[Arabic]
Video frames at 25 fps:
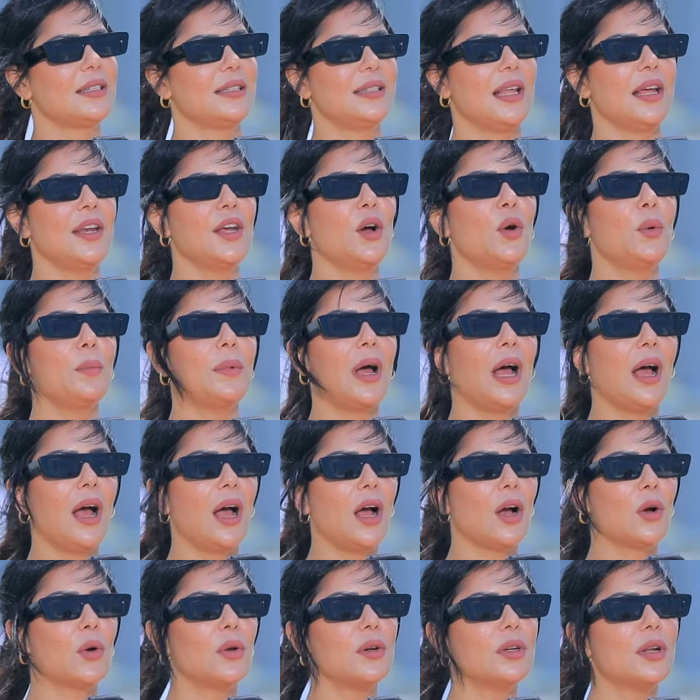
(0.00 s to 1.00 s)
ده انا
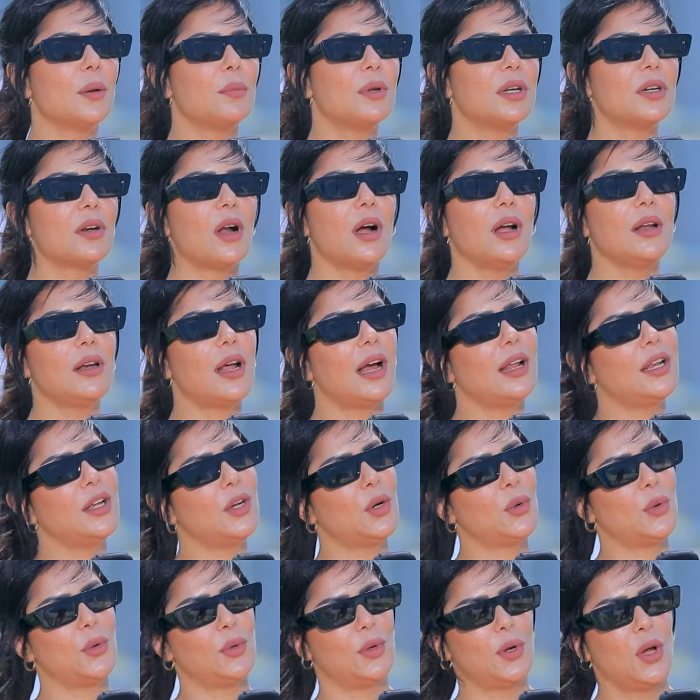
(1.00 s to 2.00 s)
ومها كنا بنراهن
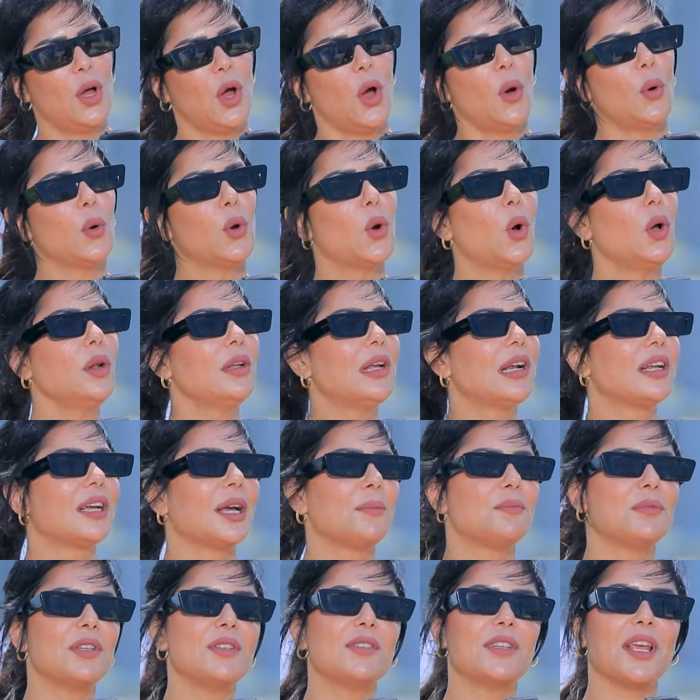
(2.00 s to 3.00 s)
عليكم ورحنا
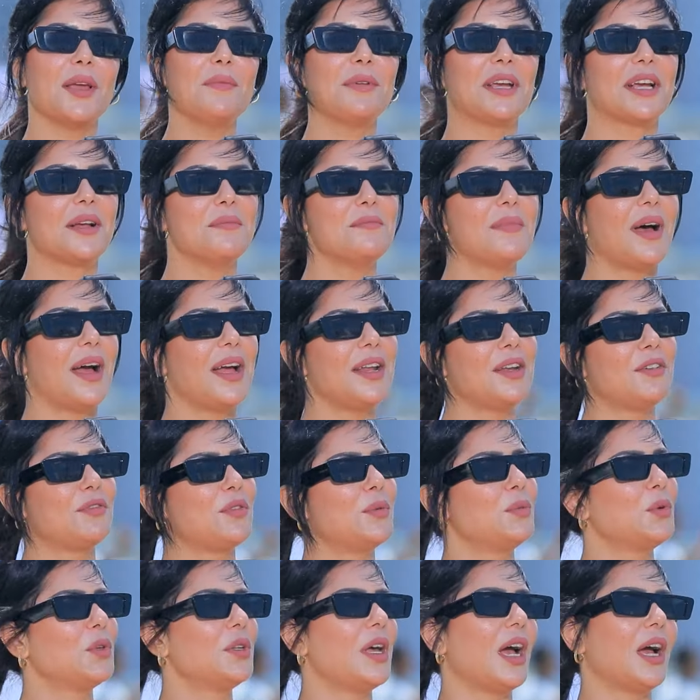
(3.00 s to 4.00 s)
الكابتن سامي كان معانا في
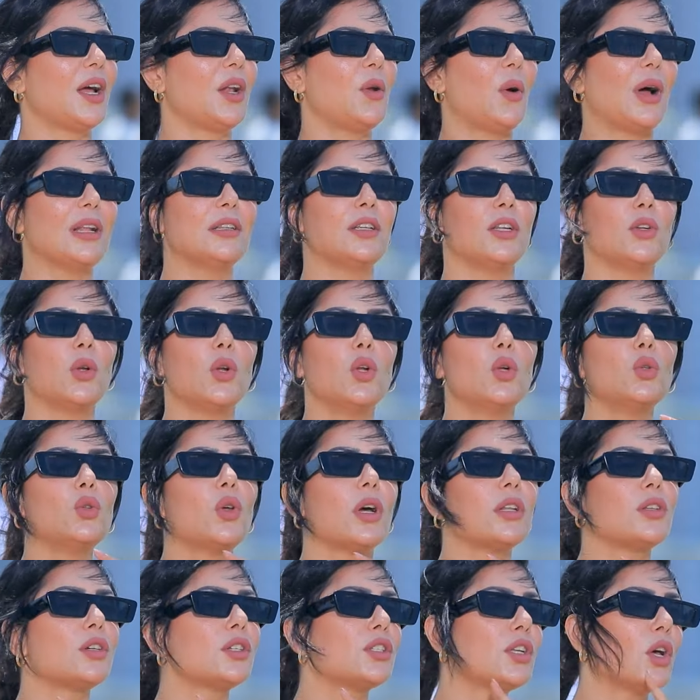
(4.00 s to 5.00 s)
مداخله وقعدنا نقول له
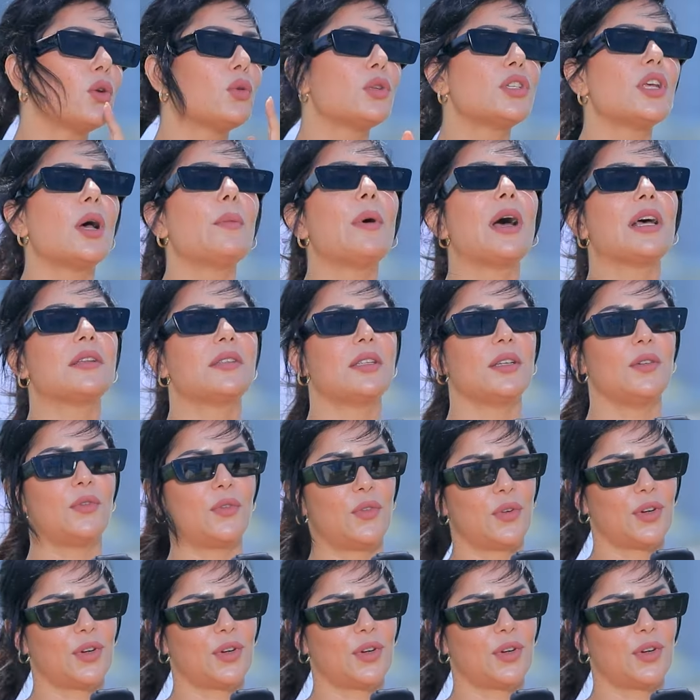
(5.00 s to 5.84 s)
انتوا هتخسروا 7 0